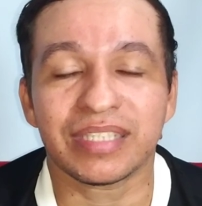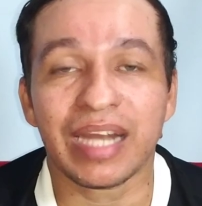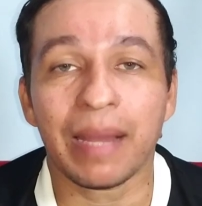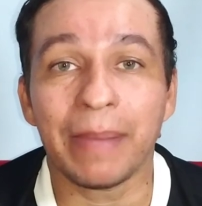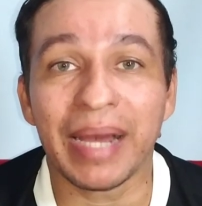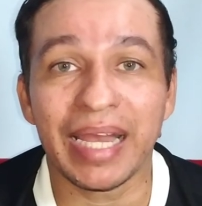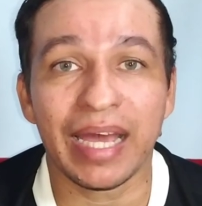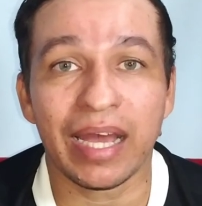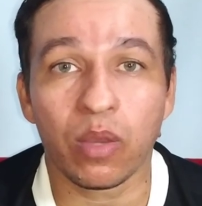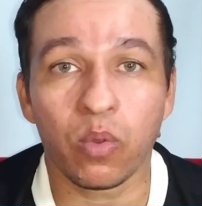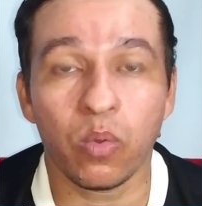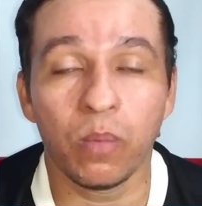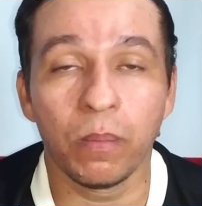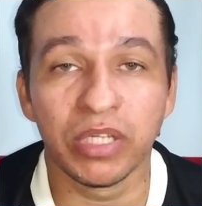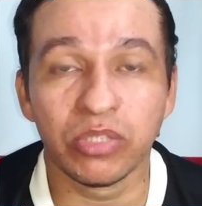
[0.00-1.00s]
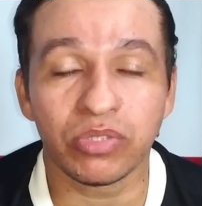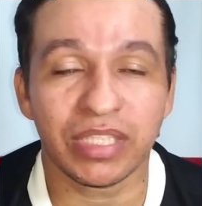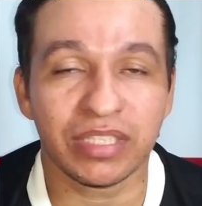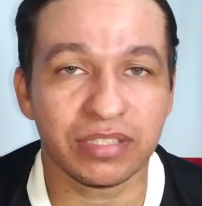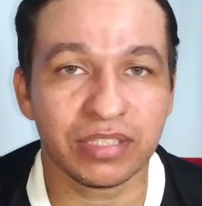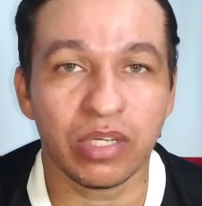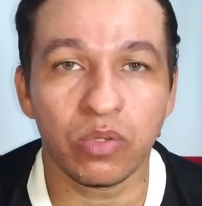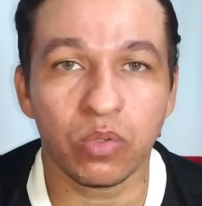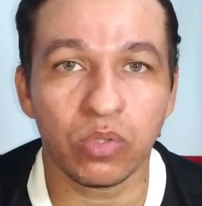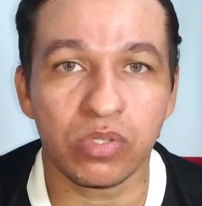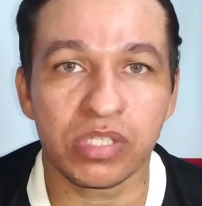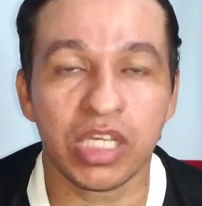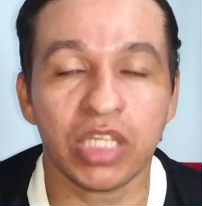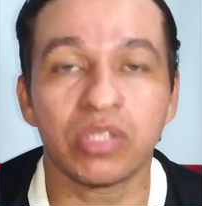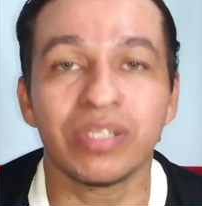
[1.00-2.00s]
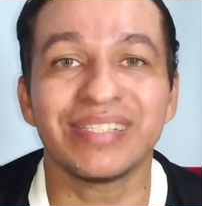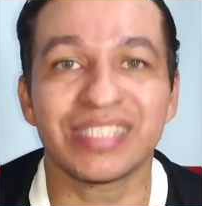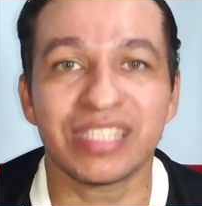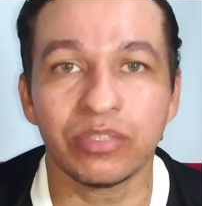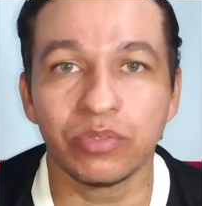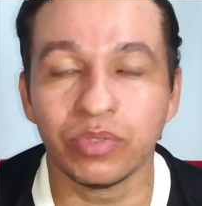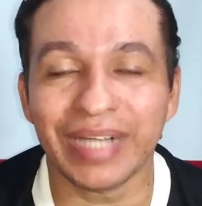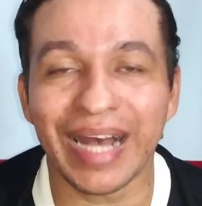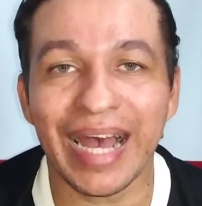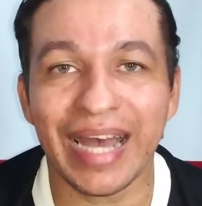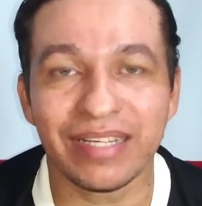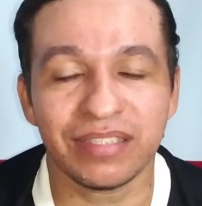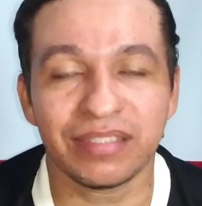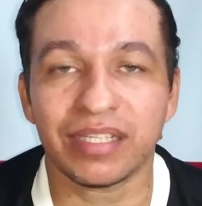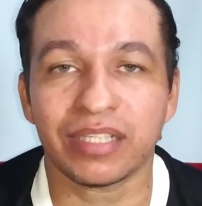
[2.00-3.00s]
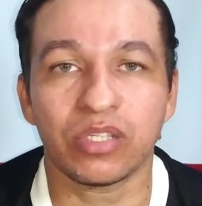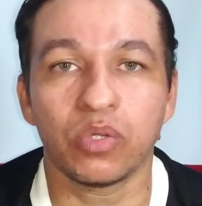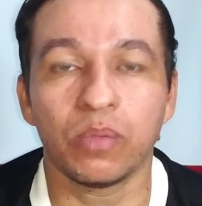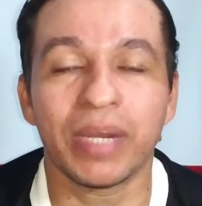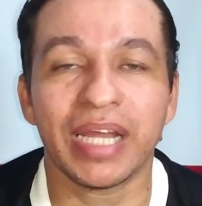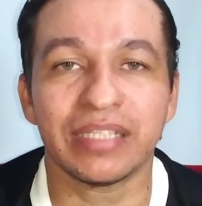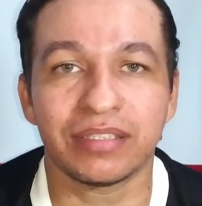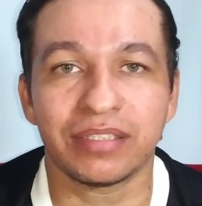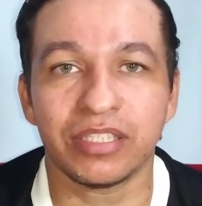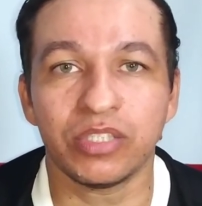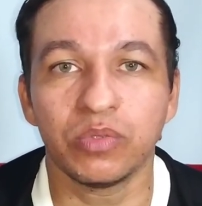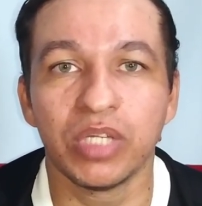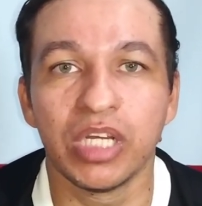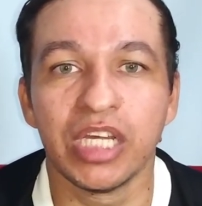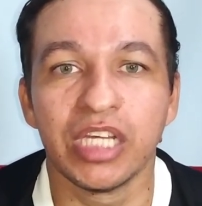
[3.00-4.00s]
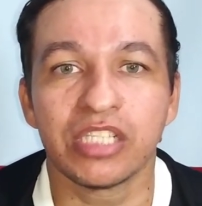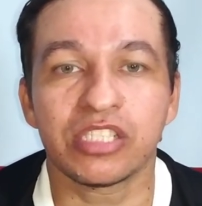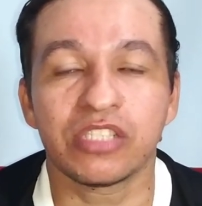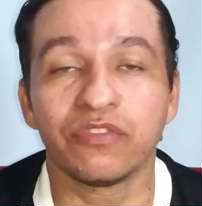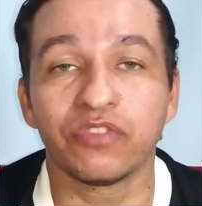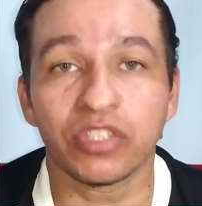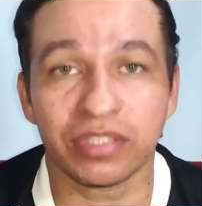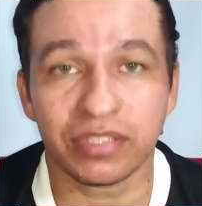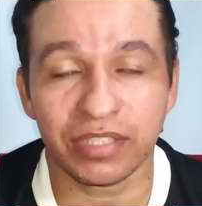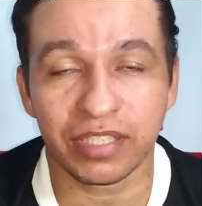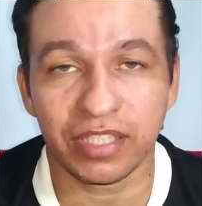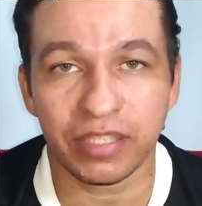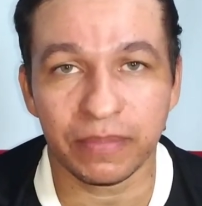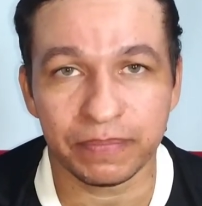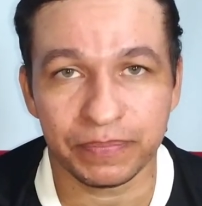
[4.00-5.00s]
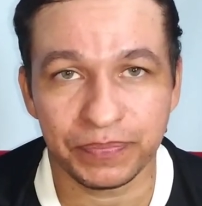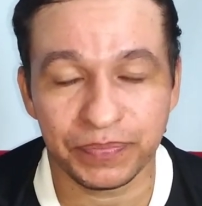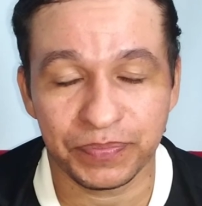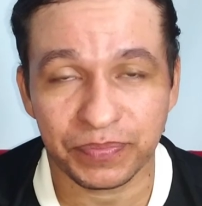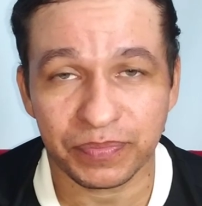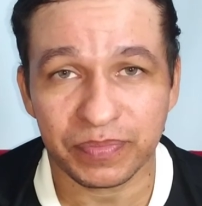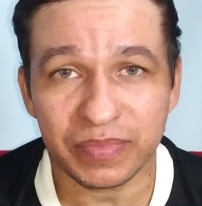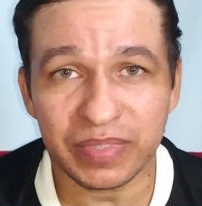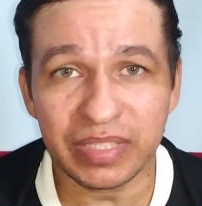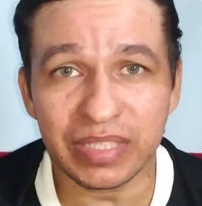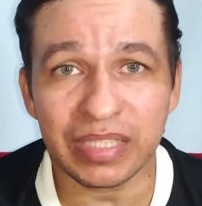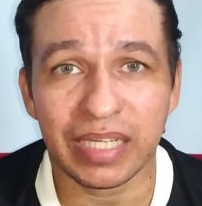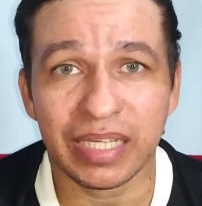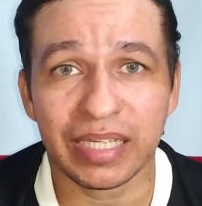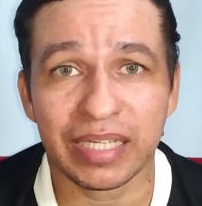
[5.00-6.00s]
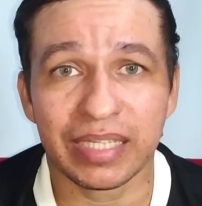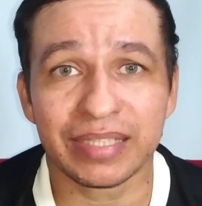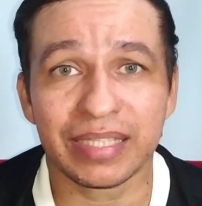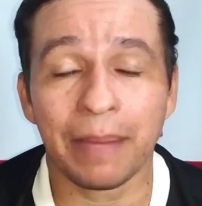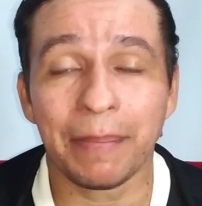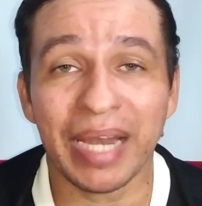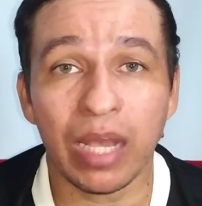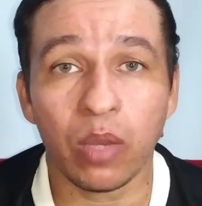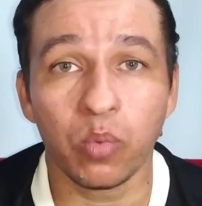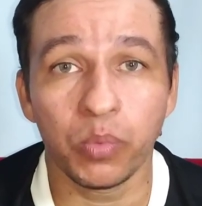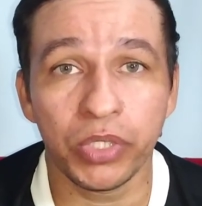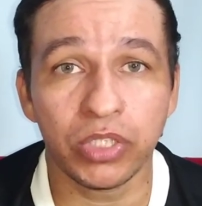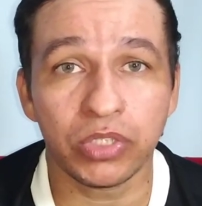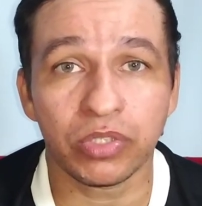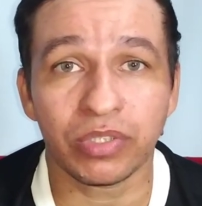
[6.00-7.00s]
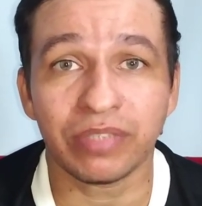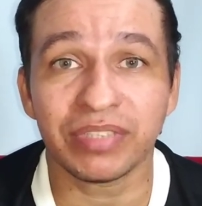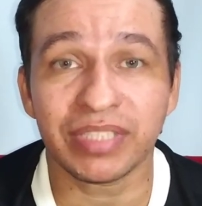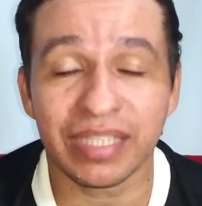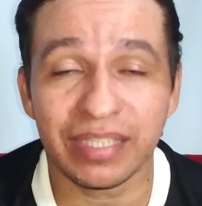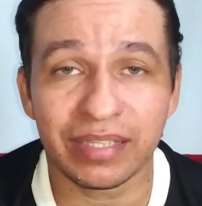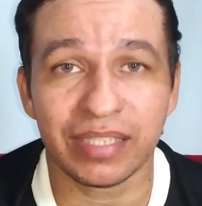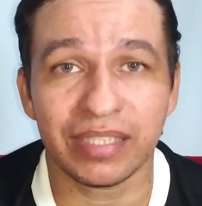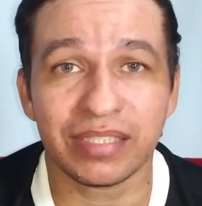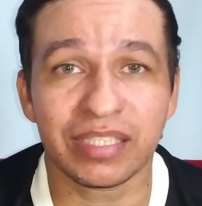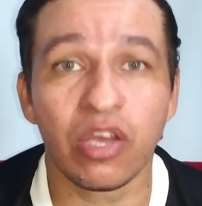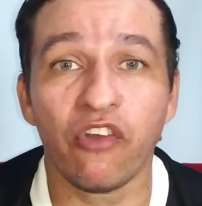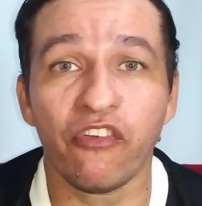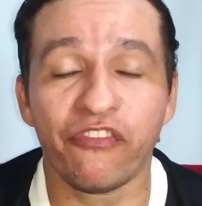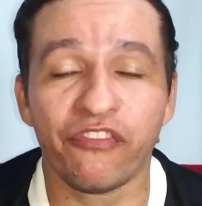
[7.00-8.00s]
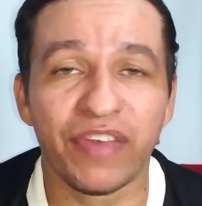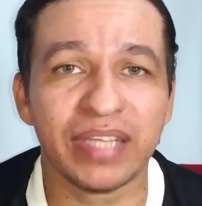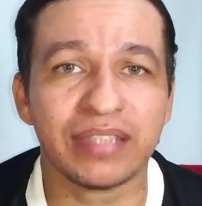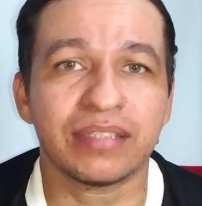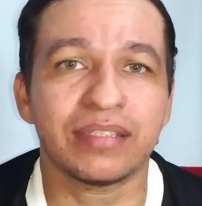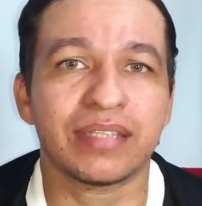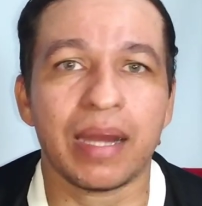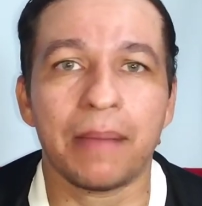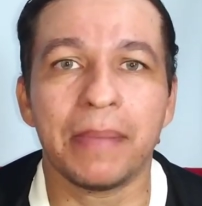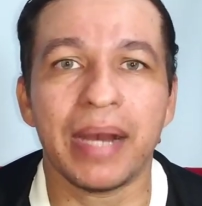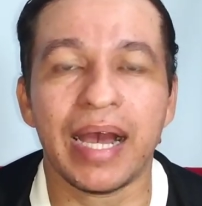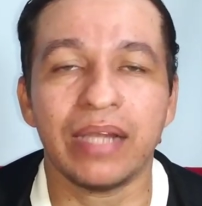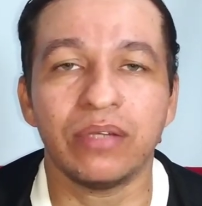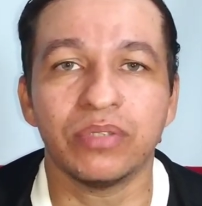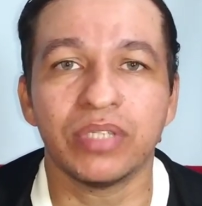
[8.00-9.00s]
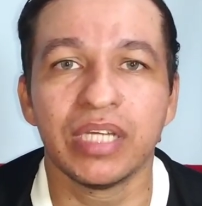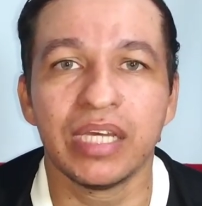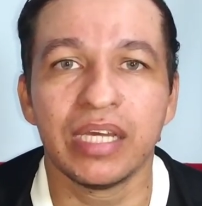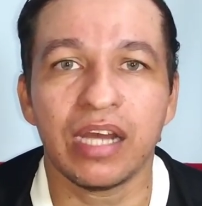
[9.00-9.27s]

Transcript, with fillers: Trabalhar com manutenção e conserto de celulares aqui no Brasil. Se você é, trabalhar com isso, eu tenho certeza que a oferta de trabalho,